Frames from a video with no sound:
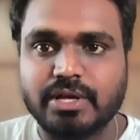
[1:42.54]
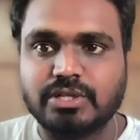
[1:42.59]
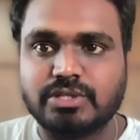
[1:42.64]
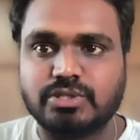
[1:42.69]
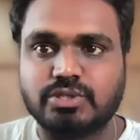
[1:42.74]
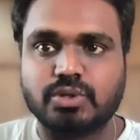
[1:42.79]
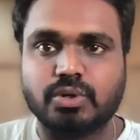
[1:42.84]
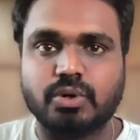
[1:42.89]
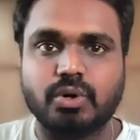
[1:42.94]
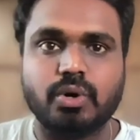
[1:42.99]

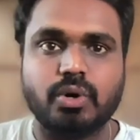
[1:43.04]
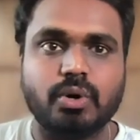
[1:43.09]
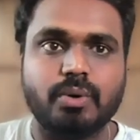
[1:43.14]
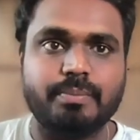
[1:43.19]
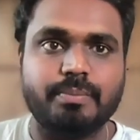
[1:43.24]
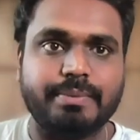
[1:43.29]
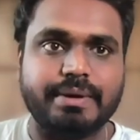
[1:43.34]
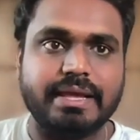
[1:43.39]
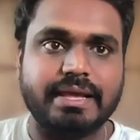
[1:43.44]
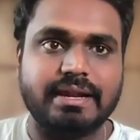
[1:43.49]
జోహో
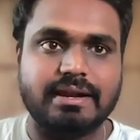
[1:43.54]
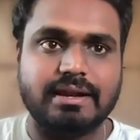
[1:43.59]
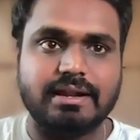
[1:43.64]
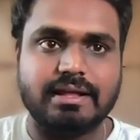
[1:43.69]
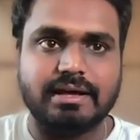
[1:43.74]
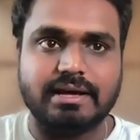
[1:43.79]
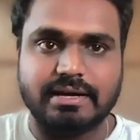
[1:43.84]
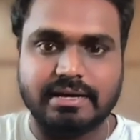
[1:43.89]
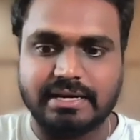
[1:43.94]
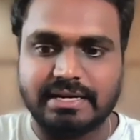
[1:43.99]
మెయిల్
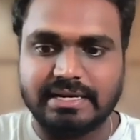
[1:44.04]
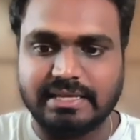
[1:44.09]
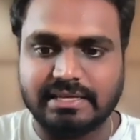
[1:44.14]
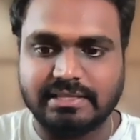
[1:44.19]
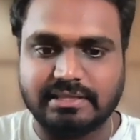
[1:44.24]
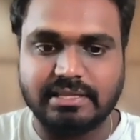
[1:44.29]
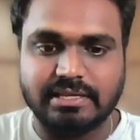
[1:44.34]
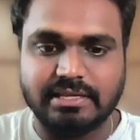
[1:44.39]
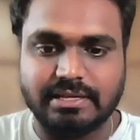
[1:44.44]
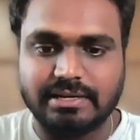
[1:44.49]

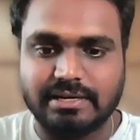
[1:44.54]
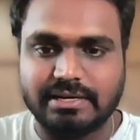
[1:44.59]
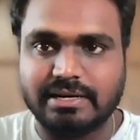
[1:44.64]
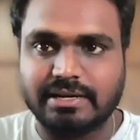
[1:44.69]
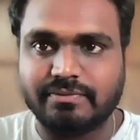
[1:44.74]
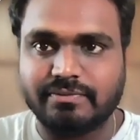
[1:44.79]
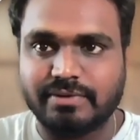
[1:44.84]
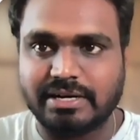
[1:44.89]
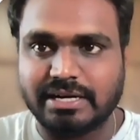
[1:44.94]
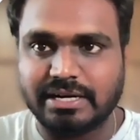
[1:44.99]
అనేది
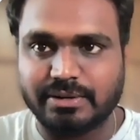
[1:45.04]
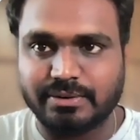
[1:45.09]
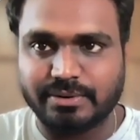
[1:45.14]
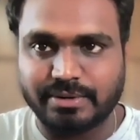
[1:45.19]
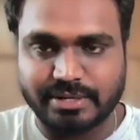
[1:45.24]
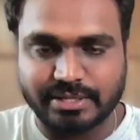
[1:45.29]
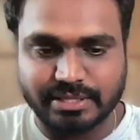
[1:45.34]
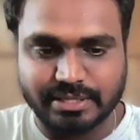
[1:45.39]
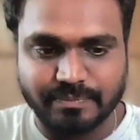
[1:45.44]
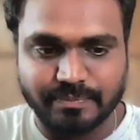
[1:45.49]
డెఫినెట్లీ
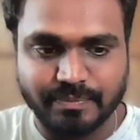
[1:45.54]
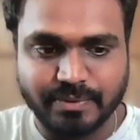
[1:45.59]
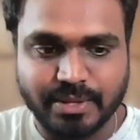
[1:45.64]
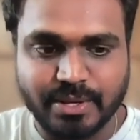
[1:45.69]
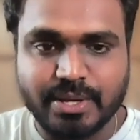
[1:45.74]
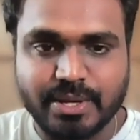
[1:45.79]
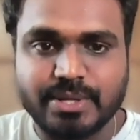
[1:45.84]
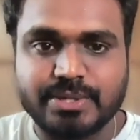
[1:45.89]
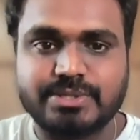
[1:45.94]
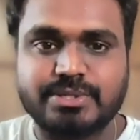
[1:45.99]
ఉంటుంది
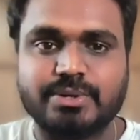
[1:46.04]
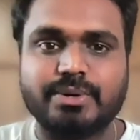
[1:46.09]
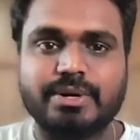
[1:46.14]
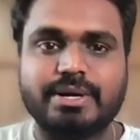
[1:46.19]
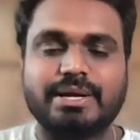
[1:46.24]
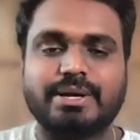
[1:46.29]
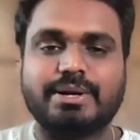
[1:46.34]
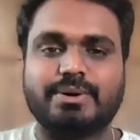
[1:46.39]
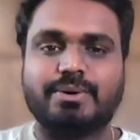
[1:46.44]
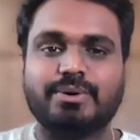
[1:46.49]
సో
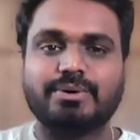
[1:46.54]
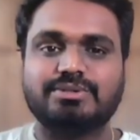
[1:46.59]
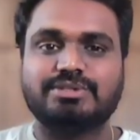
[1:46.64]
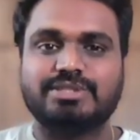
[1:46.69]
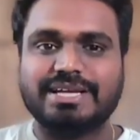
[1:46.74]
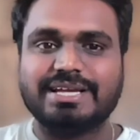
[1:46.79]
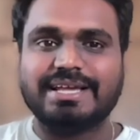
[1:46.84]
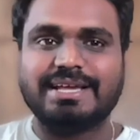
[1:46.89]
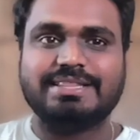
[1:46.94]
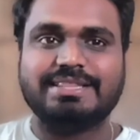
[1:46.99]
ఇక్కడ గుడ్
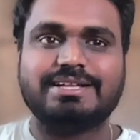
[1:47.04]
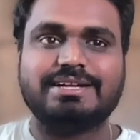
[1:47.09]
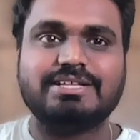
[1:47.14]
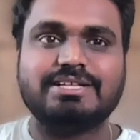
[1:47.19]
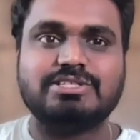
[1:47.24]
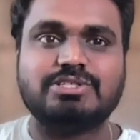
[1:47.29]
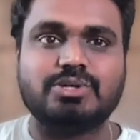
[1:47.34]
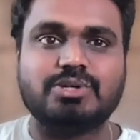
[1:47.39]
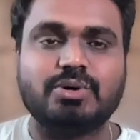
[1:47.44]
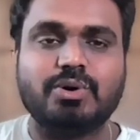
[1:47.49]
థింగ్ ఏంటంటే
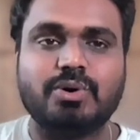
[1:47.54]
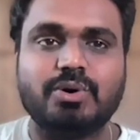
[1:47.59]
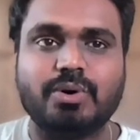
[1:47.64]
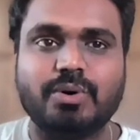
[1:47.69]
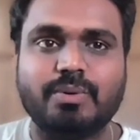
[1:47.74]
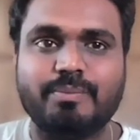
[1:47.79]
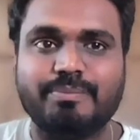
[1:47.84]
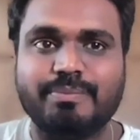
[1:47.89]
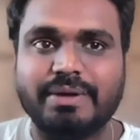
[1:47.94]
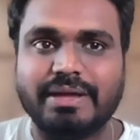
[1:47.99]
జోహో
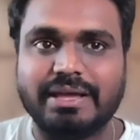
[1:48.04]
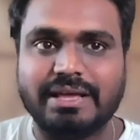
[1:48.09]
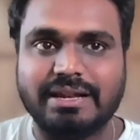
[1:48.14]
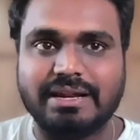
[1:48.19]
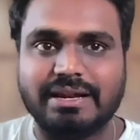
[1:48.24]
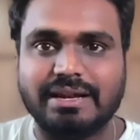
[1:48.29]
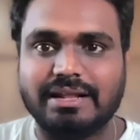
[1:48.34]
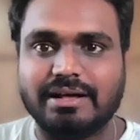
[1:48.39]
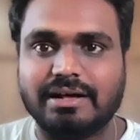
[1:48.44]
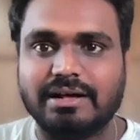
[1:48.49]

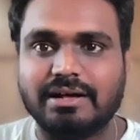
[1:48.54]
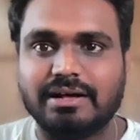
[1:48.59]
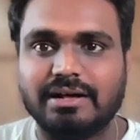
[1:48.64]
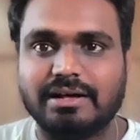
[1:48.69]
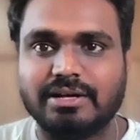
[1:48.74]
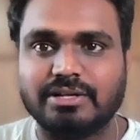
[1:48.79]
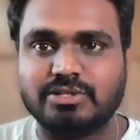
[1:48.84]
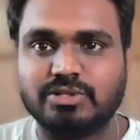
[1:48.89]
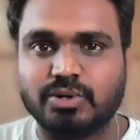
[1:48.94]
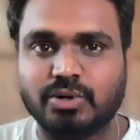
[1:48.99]
మెయిల్
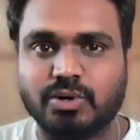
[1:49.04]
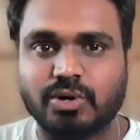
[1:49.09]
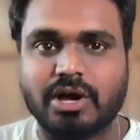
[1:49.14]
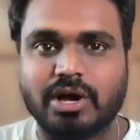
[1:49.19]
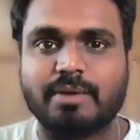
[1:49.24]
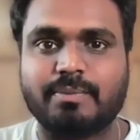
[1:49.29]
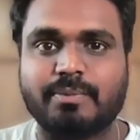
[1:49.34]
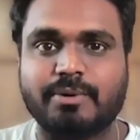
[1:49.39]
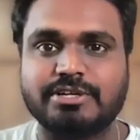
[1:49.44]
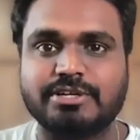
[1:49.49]
జోహో
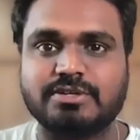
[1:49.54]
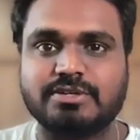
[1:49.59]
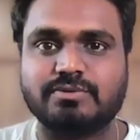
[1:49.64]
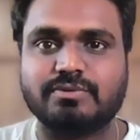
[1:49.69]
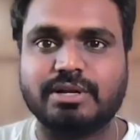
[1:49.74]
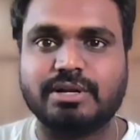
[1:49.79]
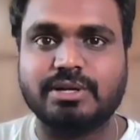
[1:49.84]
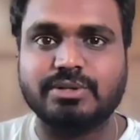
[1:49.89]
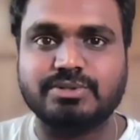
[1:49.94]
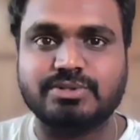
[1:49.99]
కార్పొరేషన్
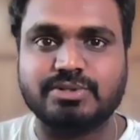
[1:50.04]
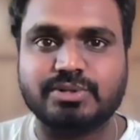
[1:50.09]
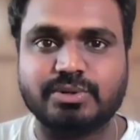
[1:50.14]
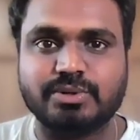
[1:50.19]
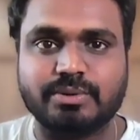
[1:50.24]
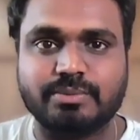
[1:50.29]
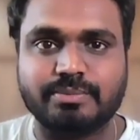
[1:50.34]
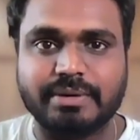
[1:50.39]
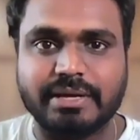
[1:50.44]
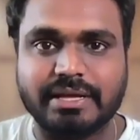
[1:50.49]
వాళ్ళు
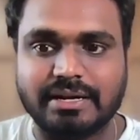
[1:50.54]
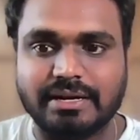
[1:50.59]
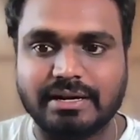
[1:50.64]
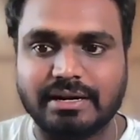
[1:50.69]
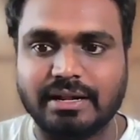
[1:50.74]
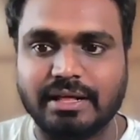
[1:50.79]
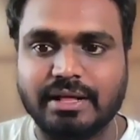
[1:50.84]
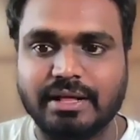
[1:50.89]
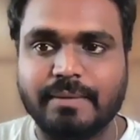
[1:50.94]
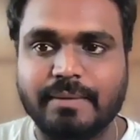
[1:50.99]
జోహో మెయిల్
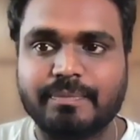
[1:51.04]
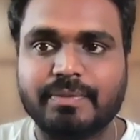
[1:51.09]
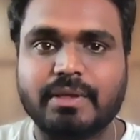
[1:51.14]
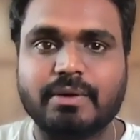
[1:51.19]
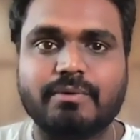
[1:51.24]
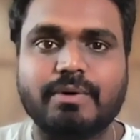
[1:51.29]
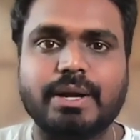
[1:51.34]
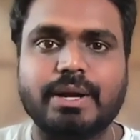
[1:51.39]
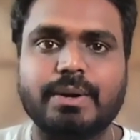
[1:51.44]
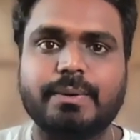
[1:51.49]

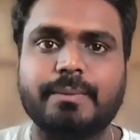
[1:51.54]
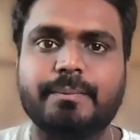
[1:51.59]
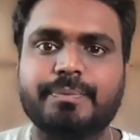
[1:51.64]
వాళ్ళు